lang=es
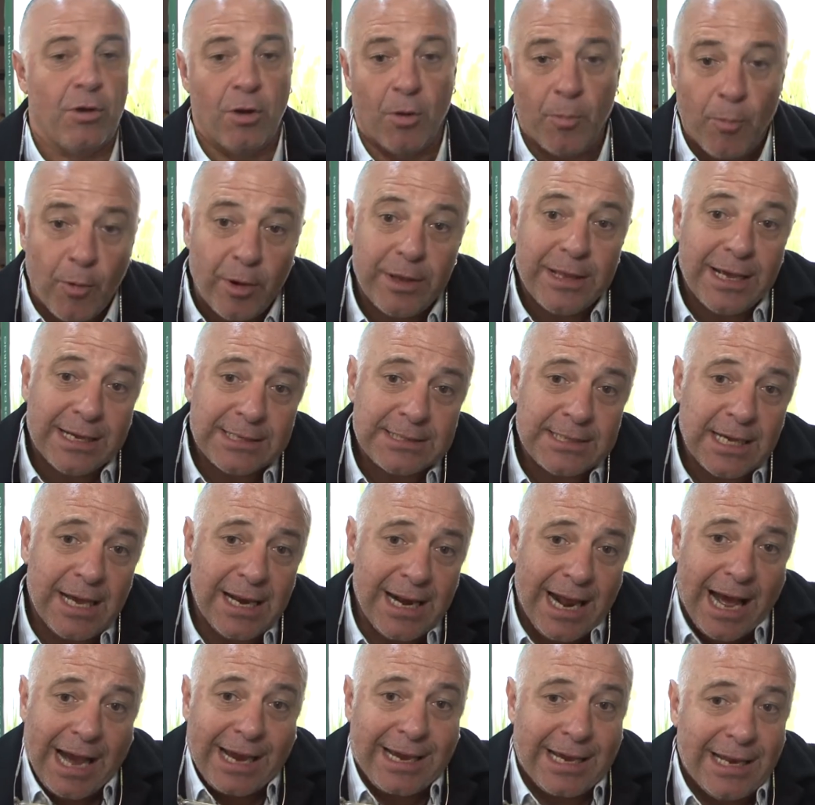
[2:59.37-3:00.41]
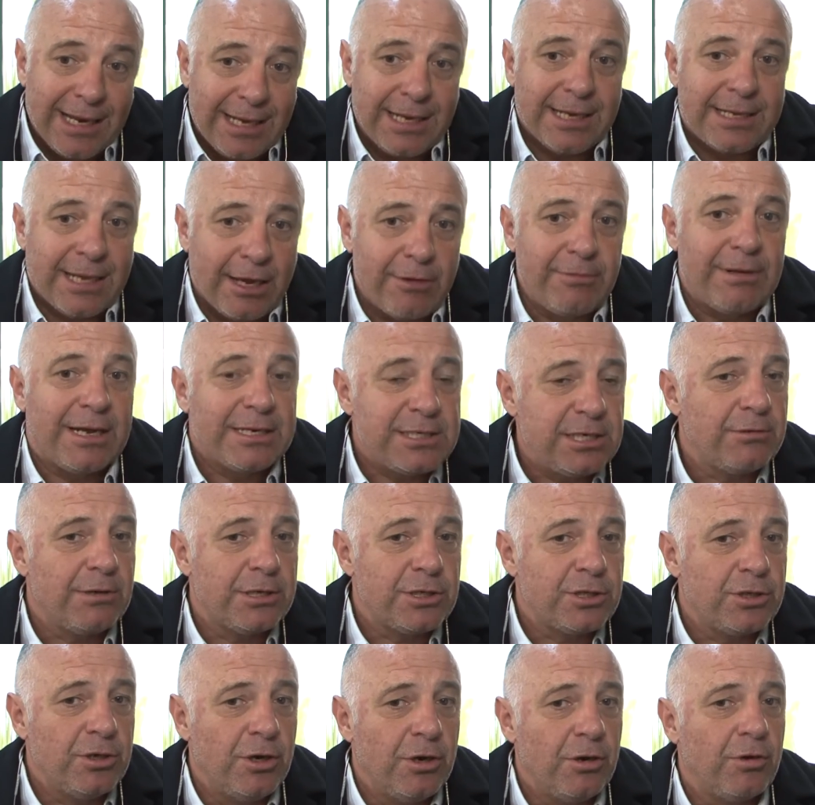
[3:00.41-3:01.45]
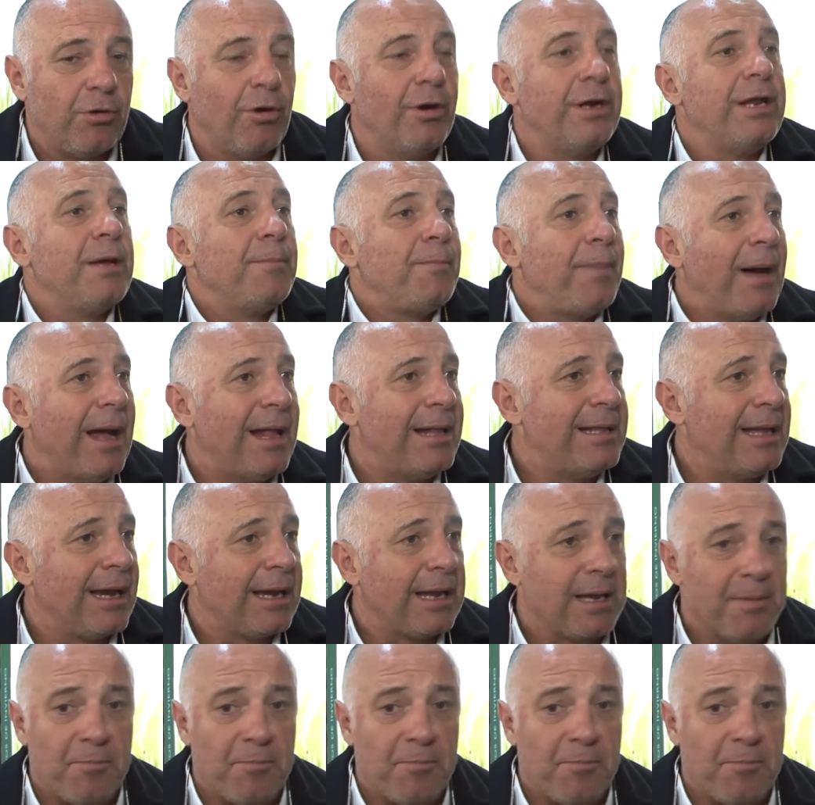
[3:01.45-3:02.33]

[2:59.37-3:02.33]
Lo puede hacer aquel que está en una situación con espalda,